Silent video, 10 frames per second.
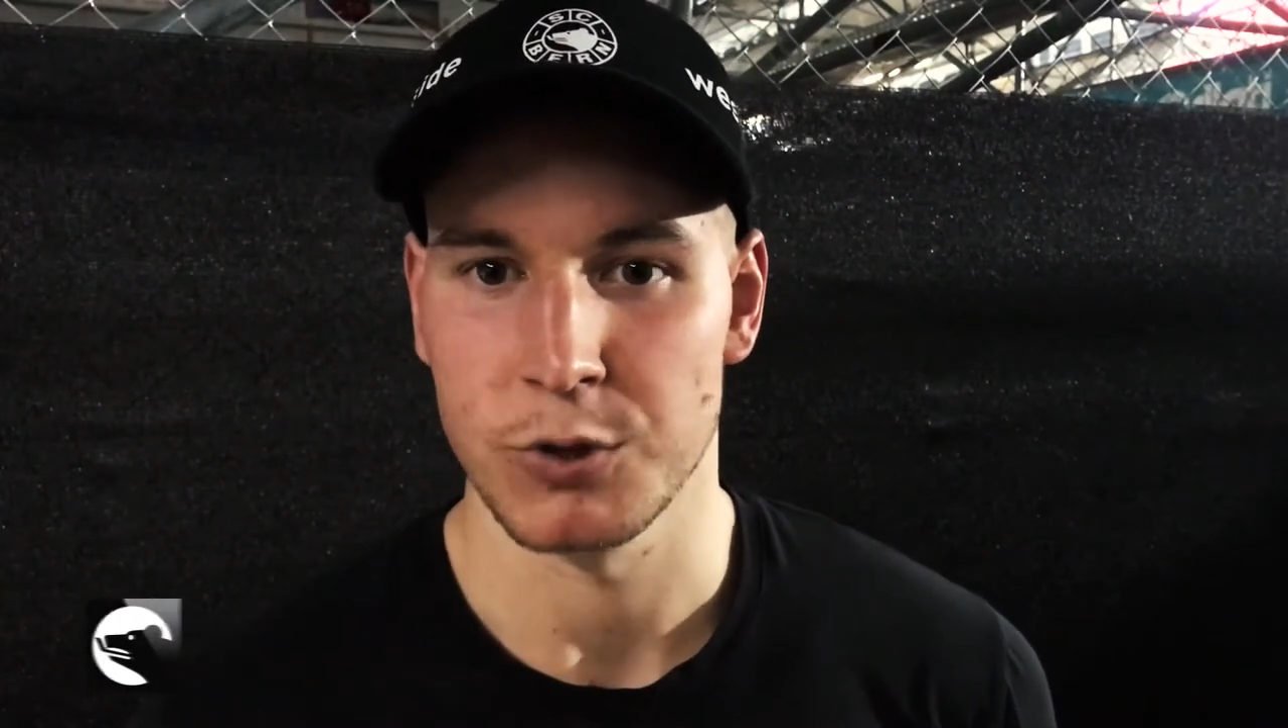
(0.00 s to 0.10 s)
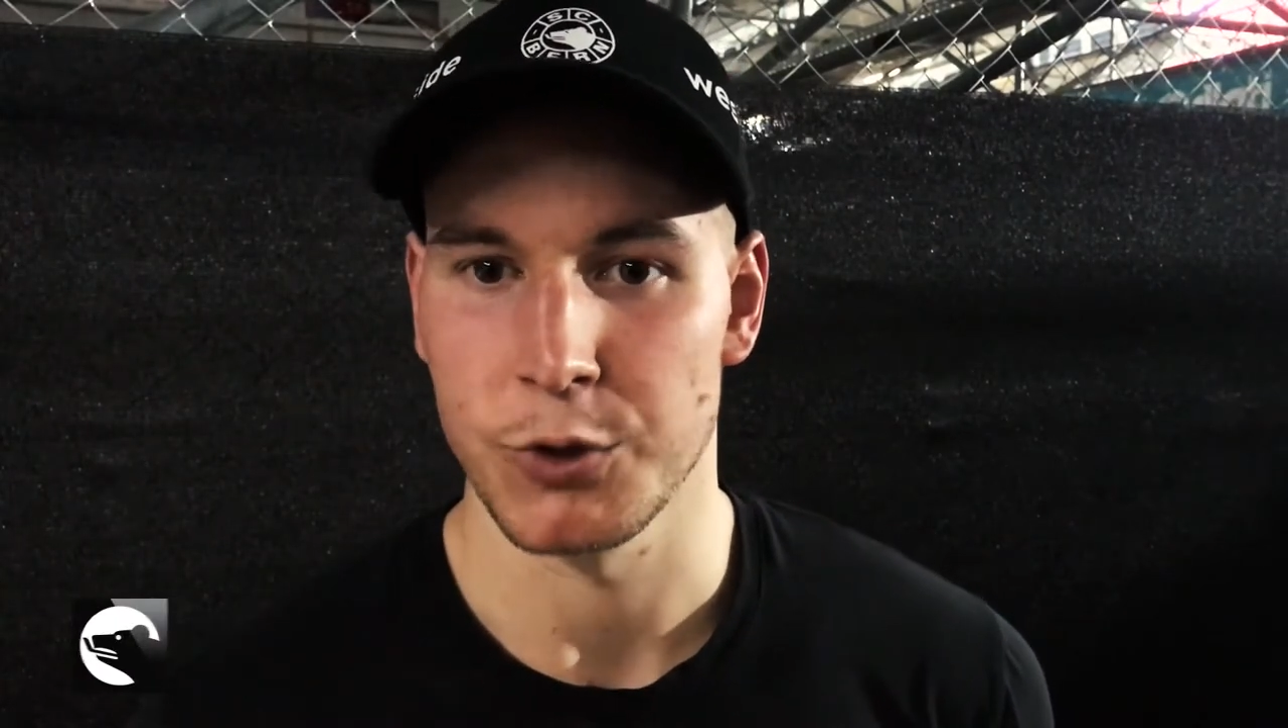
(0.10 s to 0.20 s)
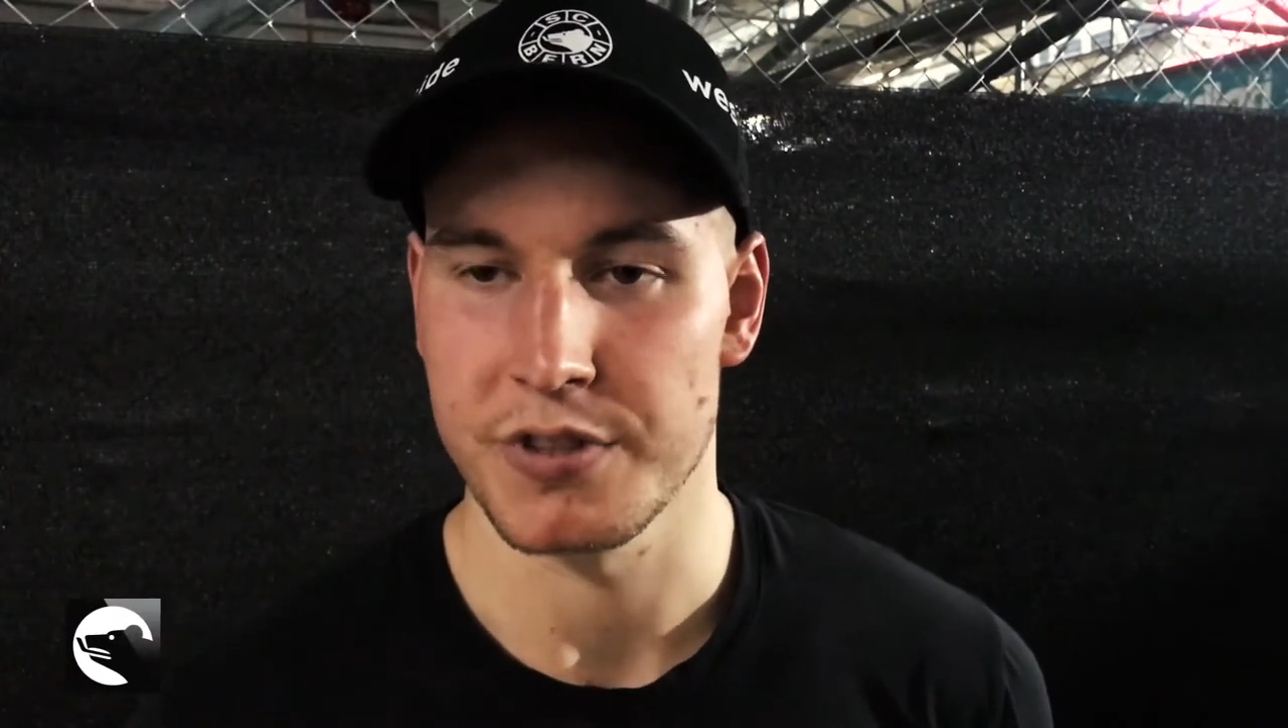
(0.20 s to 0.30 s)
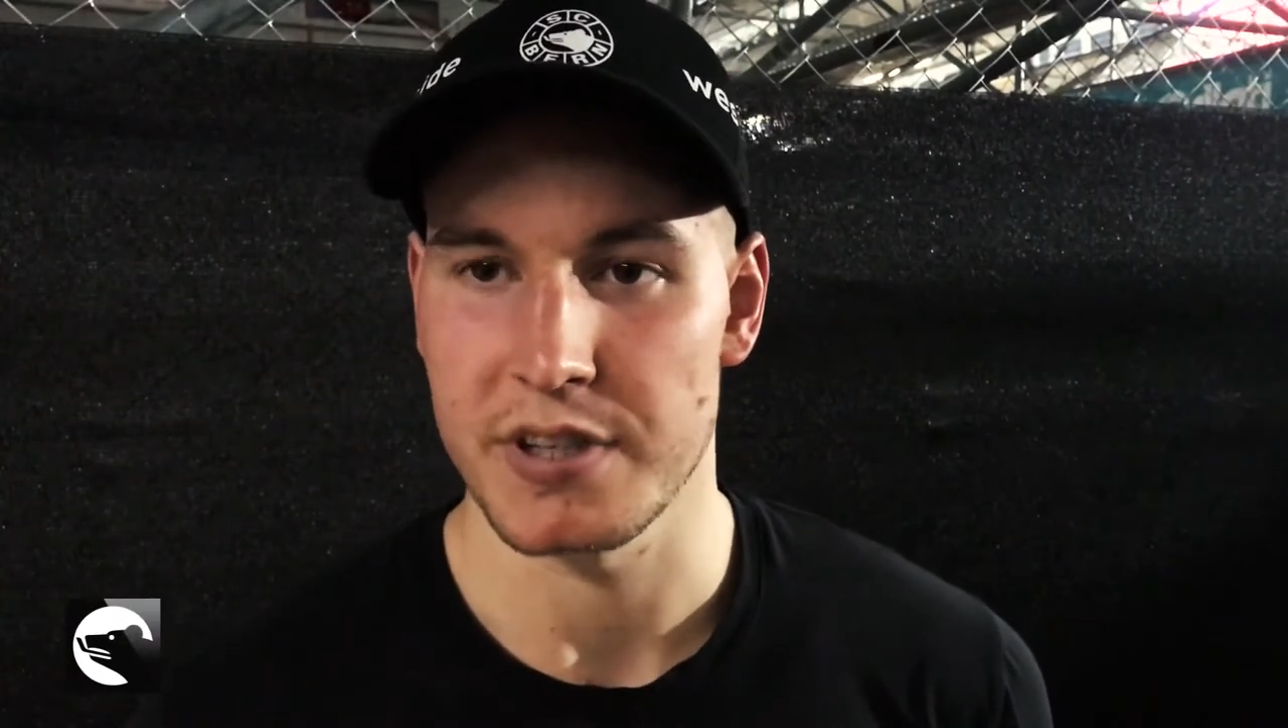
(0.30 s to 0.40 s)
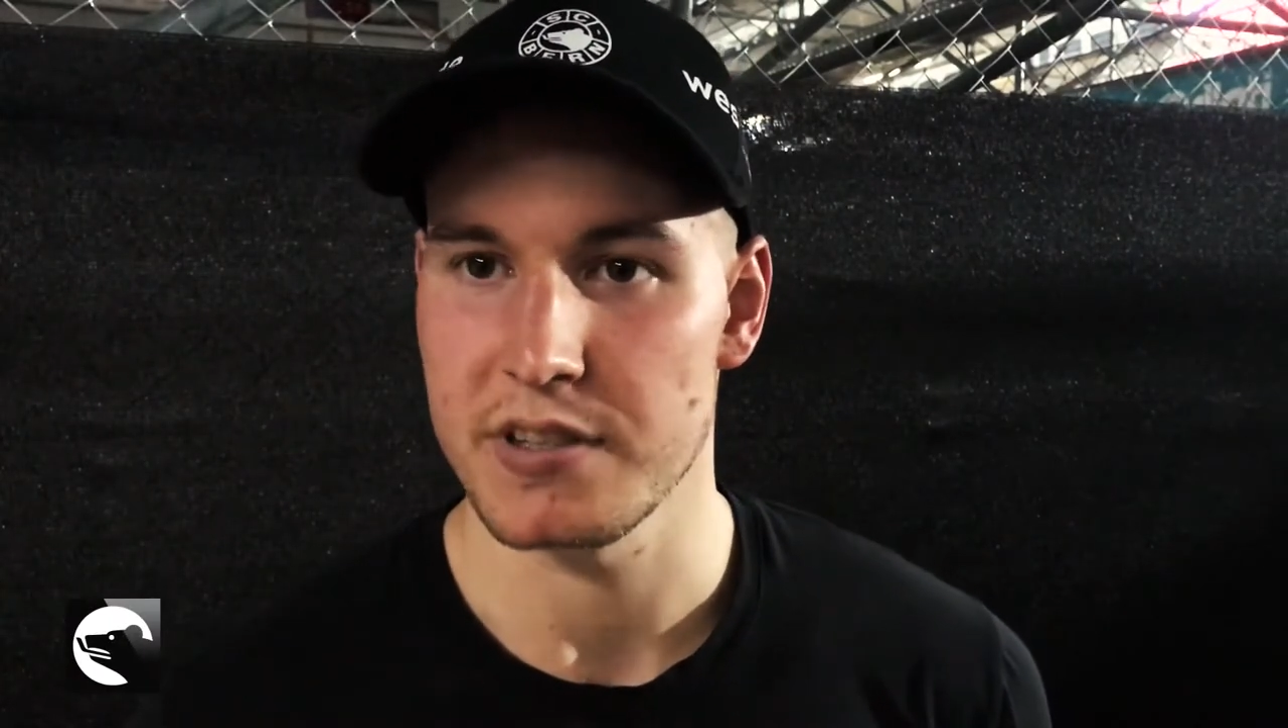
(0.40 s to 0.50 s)

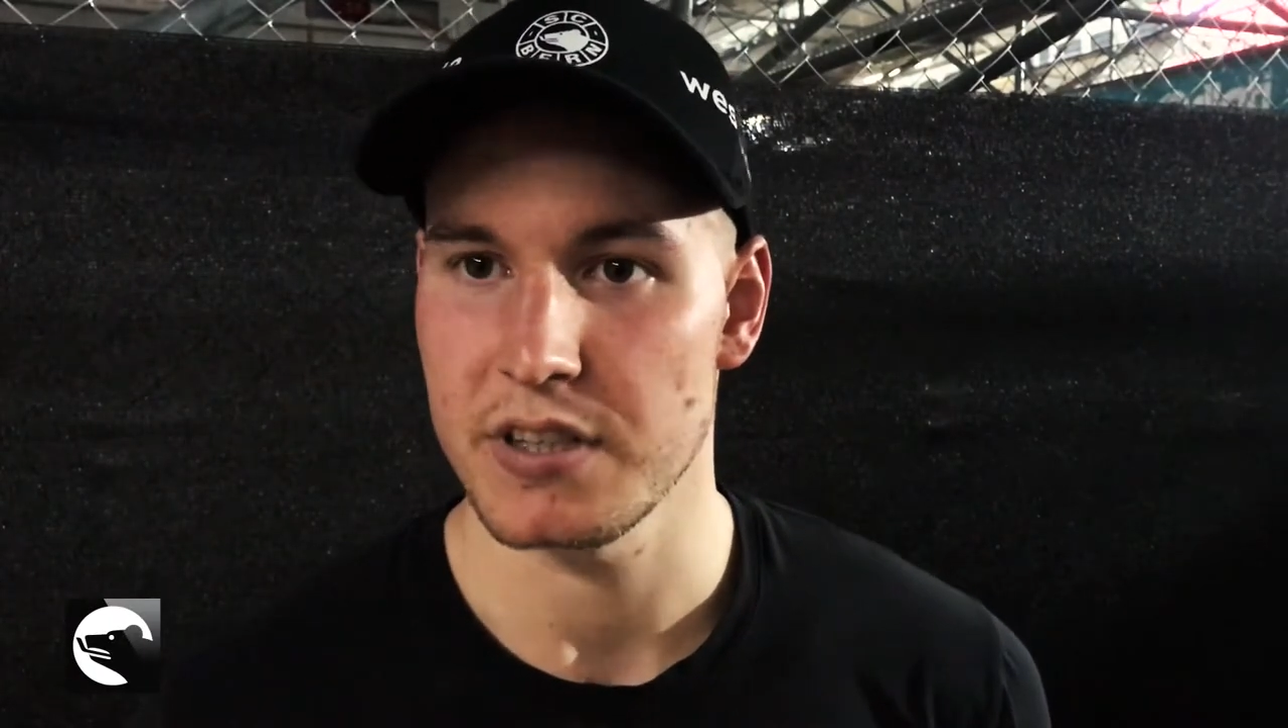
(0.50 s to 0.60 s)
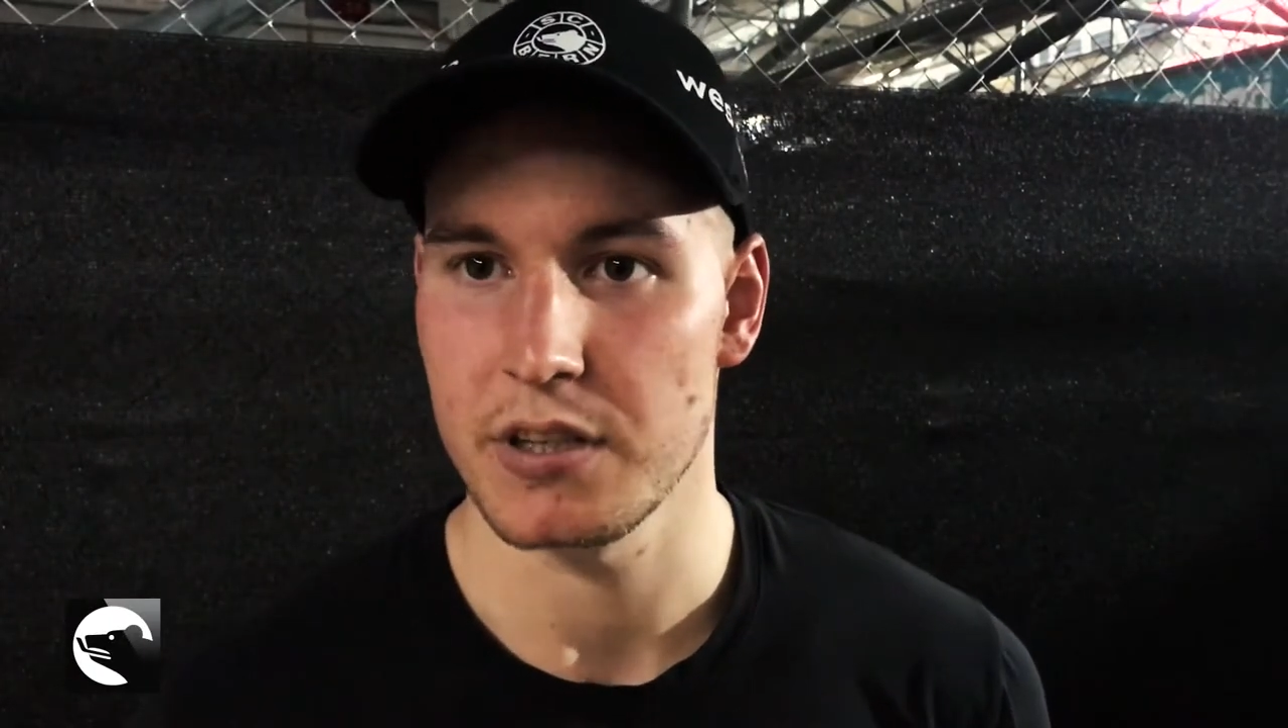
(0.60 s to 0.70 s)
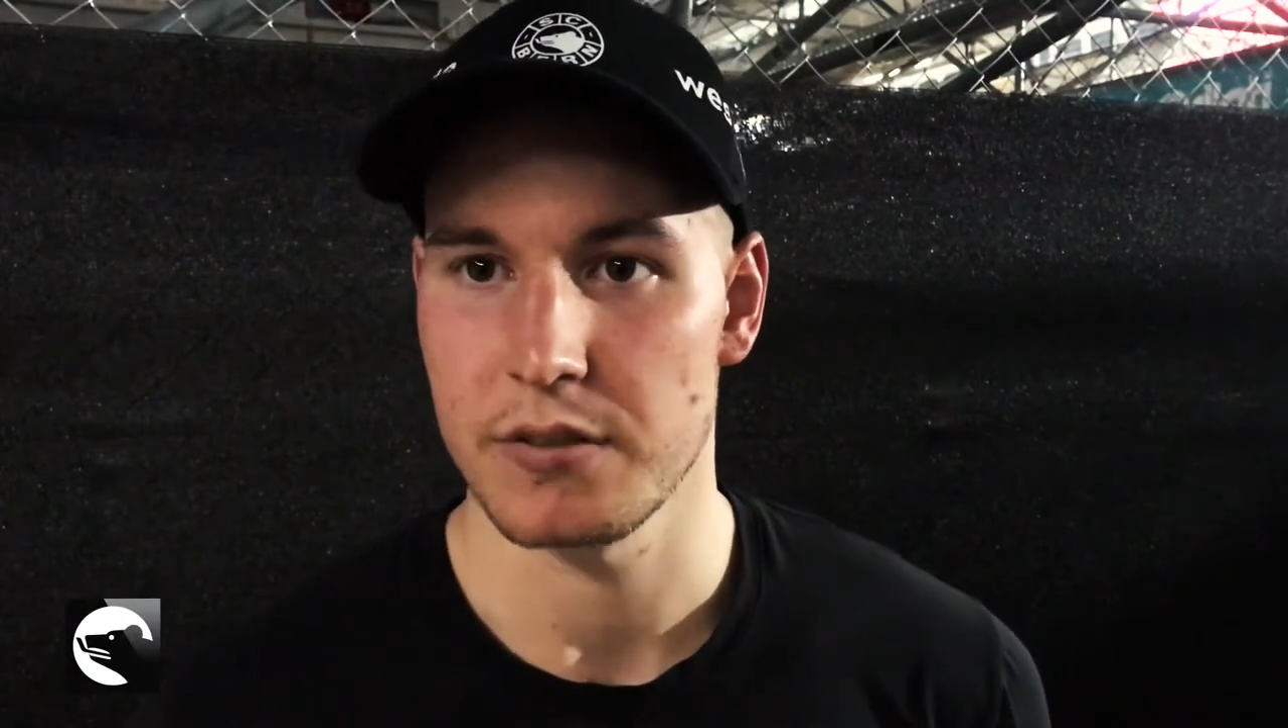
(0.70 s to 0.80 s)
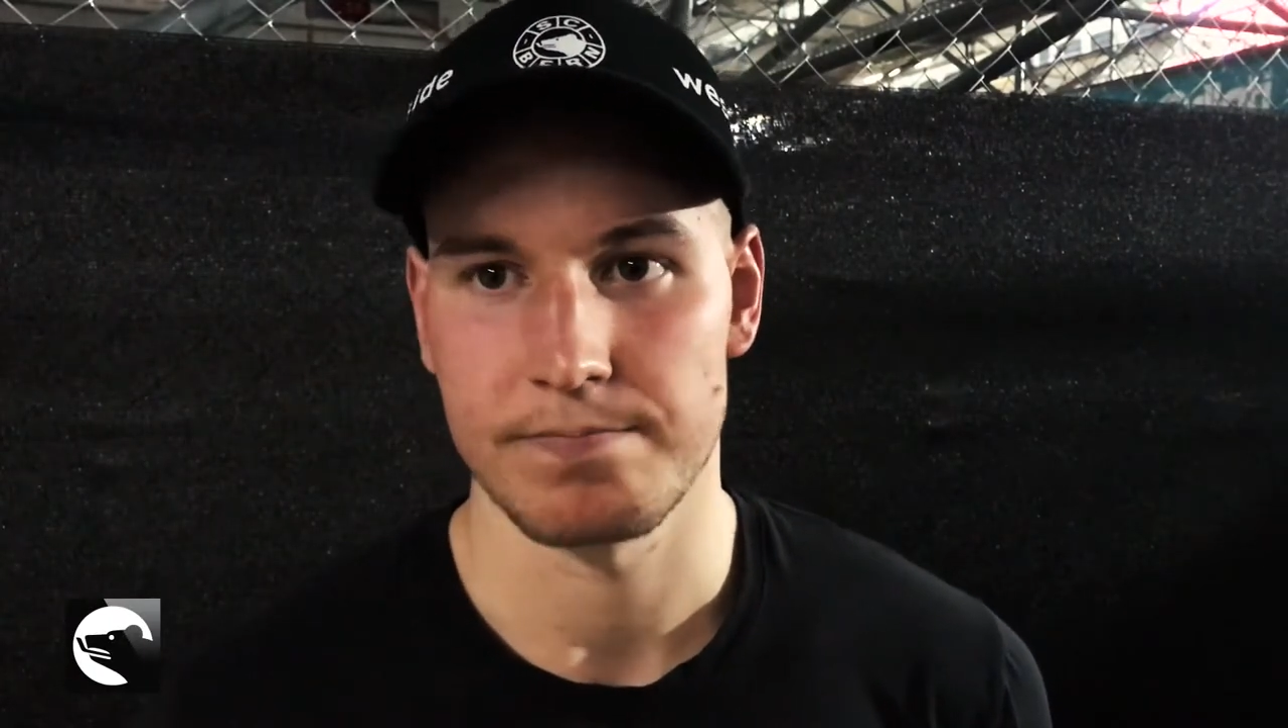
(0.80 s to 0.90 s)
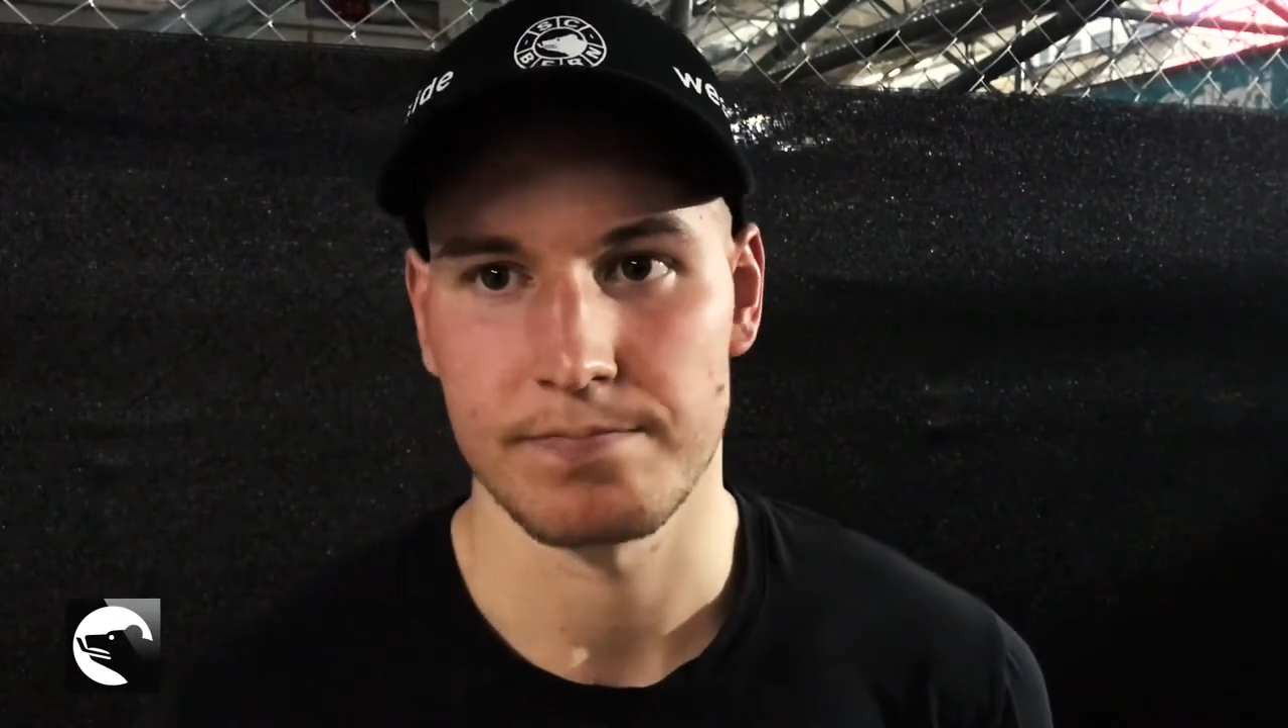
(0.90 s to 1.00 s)
heute sind sie innen.